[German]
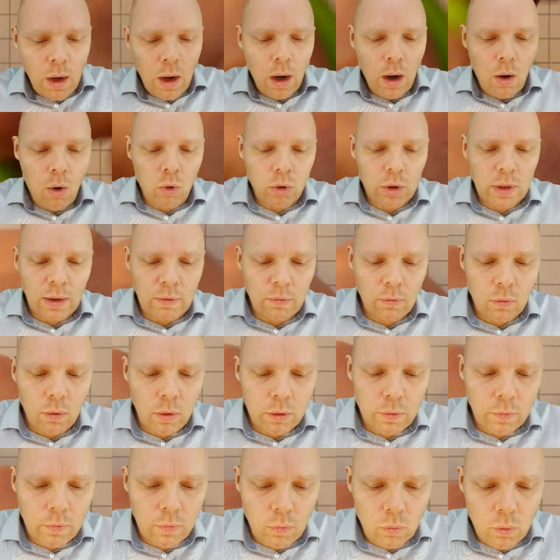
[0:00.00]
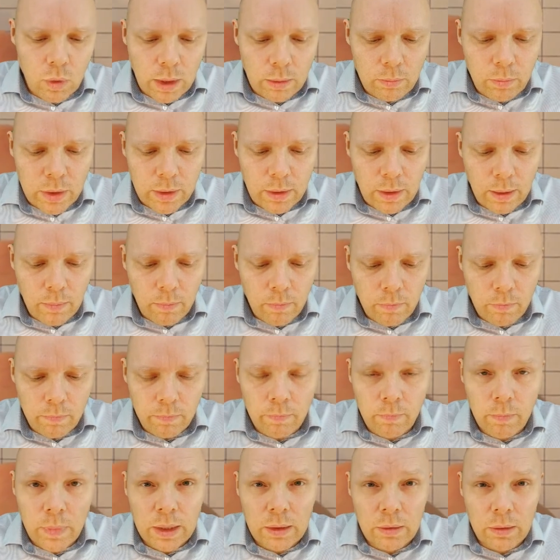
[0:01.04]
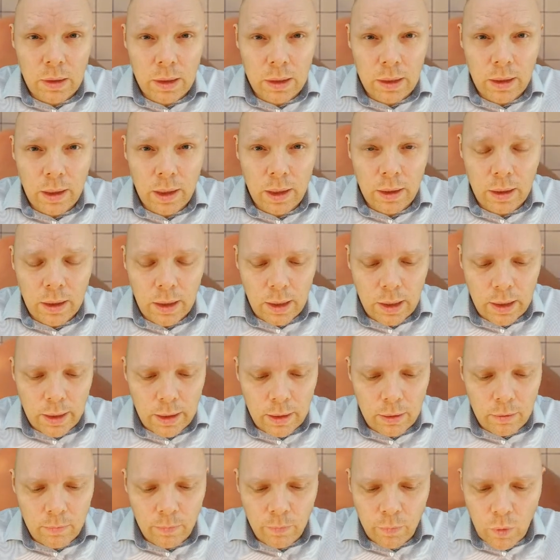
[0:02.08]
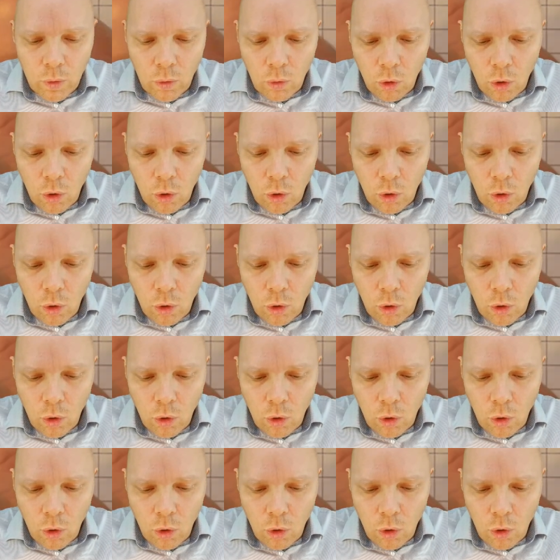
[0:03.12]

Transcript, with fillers: Auch das solltest du dann mit deinem Mathelehrer klären,